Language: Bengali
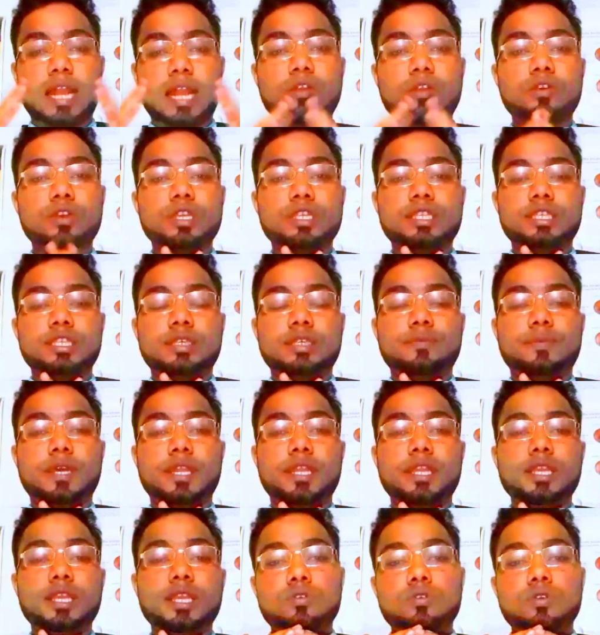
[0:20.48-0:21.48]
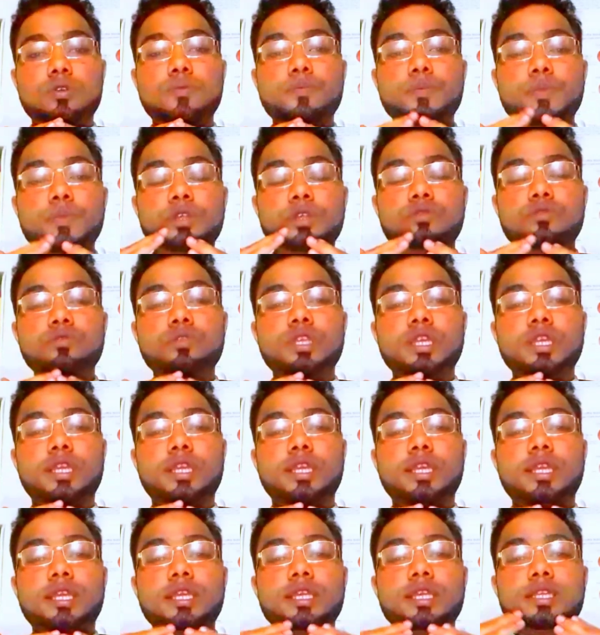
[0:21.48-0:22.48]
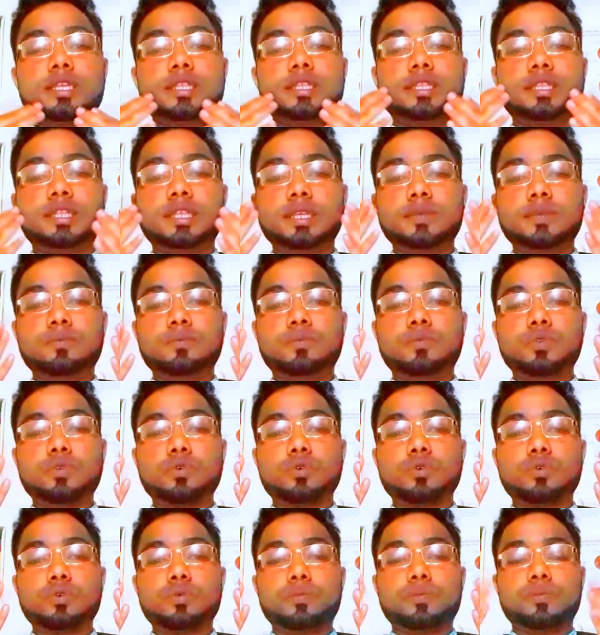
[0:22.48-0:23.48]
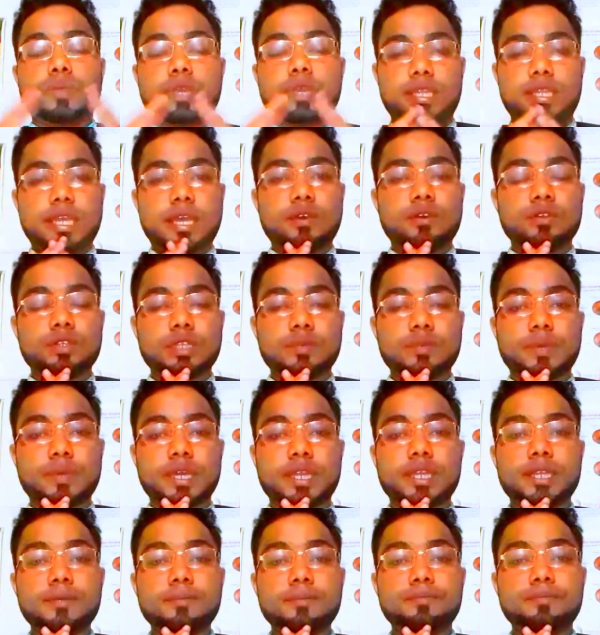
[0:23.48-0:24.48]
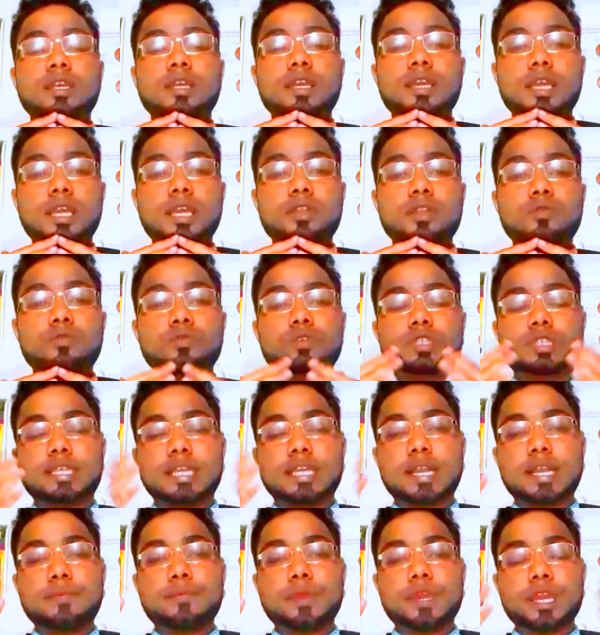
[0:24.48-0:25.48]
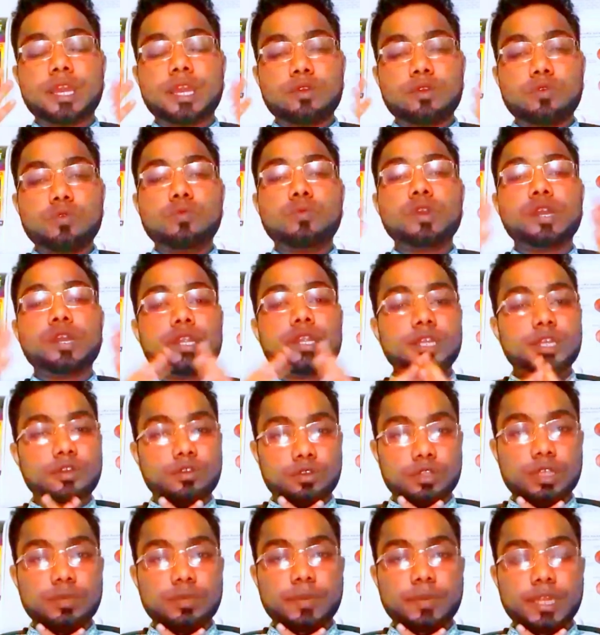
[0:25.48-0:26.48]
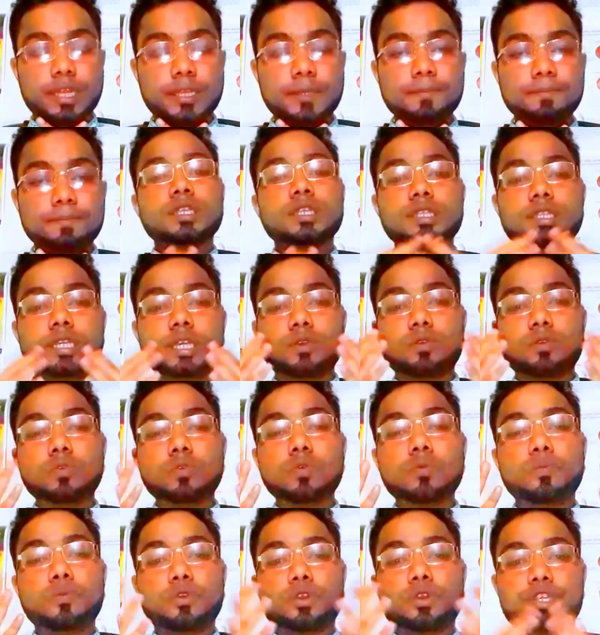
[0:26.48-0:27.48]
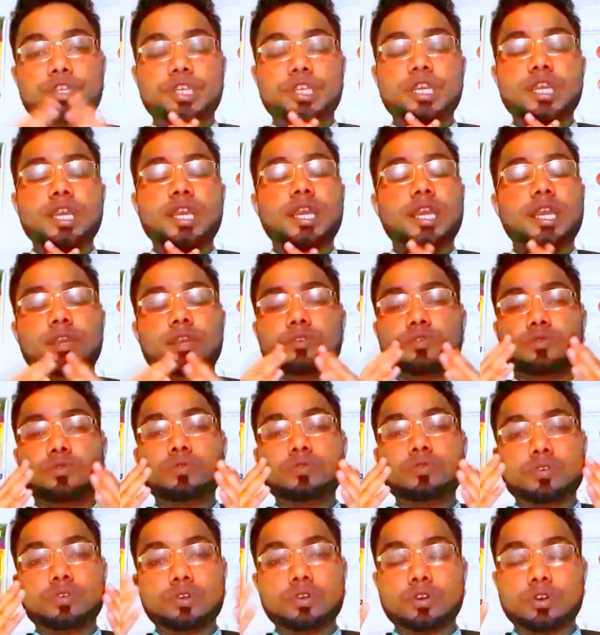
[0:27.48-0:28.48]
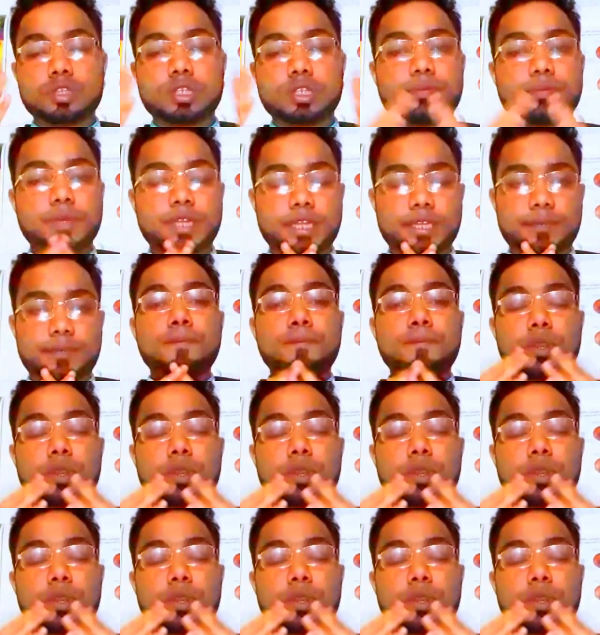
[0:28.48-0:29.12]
লাল হয়ে যেতে পারে মৃদু থেকে তীব্র ব্যথা হতে পারে এ রোগ ছেলে মেয়ে উভয়েরই হতে পারে যে কোনো বয়সে এই রোগ হতে পারে